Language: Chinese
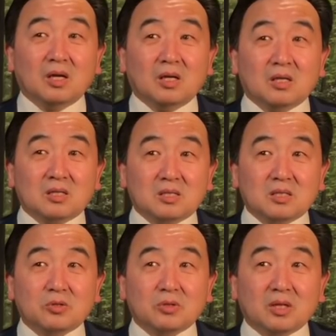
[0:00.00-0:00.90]

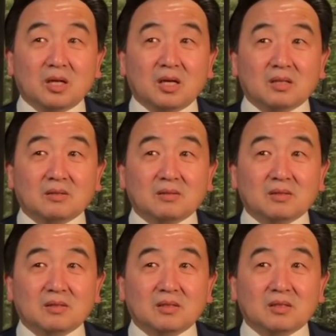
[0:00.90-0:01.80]
失去了
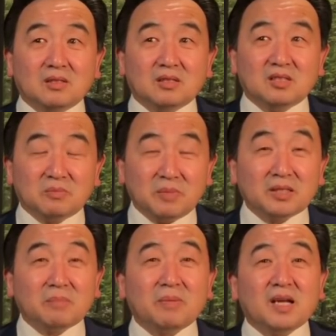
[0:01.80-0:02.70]
生命
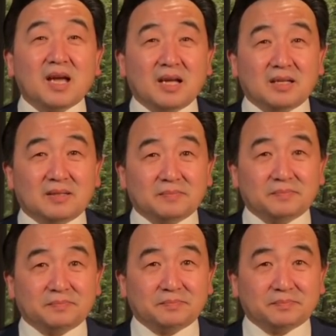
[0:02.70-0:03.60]
的本
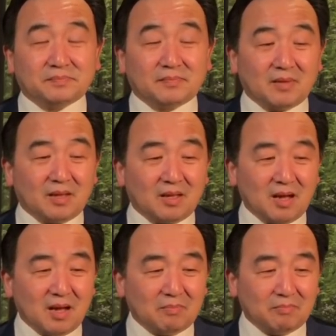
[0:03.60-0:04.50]

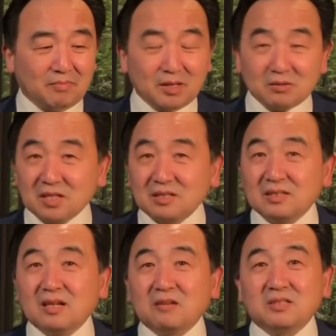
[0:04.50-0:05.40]
来。啊，没有人
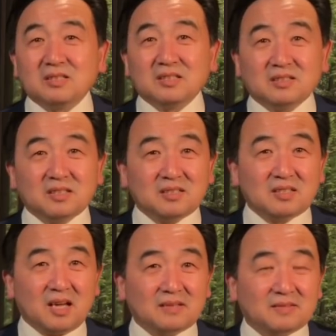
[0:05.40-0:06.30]
知道事情真
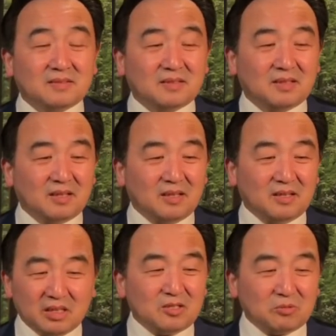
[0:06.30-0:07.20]
相，
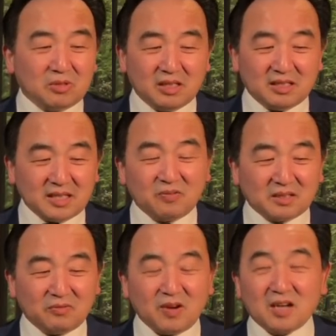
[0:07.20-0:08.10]
就以这样
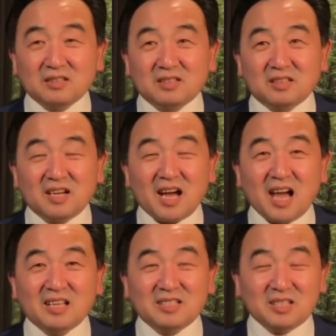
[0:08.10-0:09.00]
的方式，
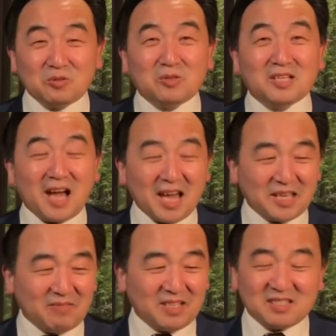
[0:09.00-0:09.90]
还英国人还
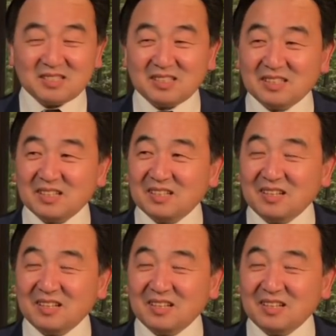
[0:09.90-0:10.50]
以为自己的